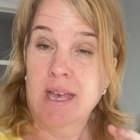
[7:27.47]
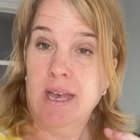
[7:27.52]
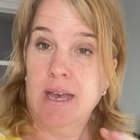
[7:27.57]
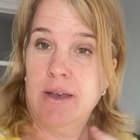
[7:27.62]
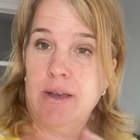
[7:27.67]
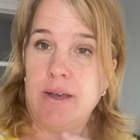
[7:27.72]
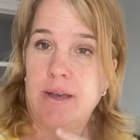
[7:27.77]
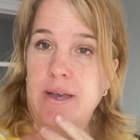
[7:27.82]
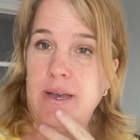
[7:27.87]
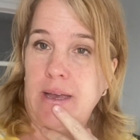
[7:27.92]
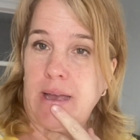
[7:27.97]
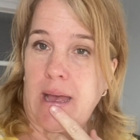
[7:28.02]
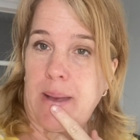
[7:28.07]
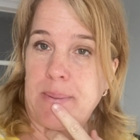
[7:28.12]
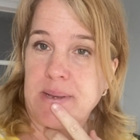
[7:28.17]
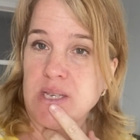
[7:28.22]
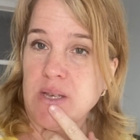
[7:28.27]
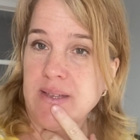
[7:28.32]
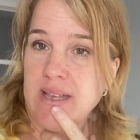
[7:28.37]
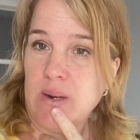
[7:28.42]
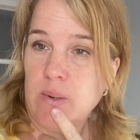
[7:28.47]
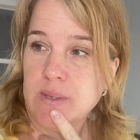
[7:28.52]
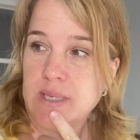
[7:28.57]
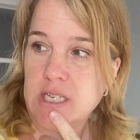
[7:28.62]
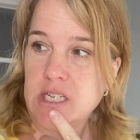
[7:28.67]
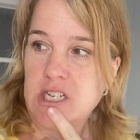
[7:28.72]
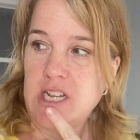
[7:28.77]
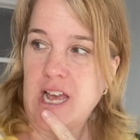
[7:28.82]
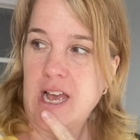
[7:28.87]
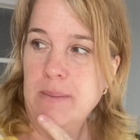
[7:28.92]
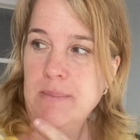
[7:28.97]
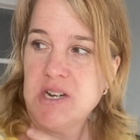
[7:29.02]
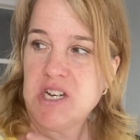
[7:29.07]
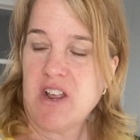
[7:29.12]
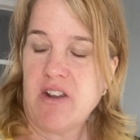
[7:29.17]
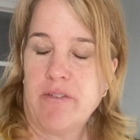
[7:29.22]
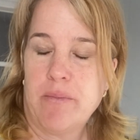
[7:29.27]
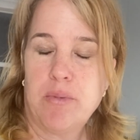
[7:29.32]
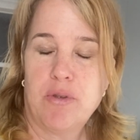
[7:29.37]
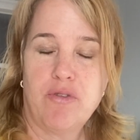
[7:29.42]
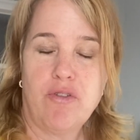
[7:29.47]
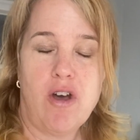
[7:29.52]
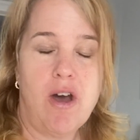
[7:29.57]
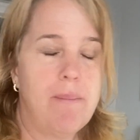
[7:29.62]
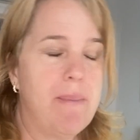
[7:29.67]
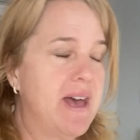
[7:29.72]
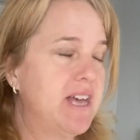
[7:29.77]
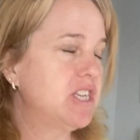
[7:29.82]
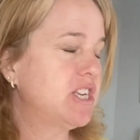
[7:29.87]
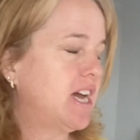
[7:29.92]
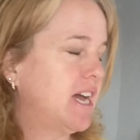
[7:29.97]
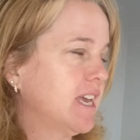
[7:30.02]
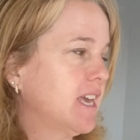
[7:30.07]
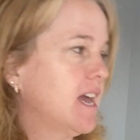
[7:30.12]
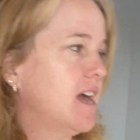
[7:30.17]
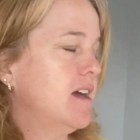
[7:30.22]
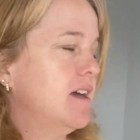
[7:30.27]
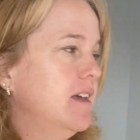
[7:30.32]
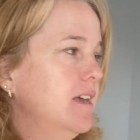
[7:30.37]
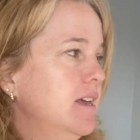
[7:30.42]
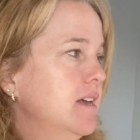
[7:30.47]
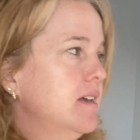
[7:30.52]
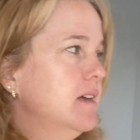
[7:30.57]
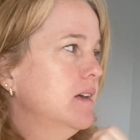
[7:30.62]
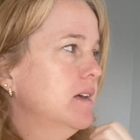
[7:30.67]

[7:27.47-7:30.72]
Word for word: Euh, après ça, on est allé j'ai tic géant, puis j'avais plus de fromage en grains.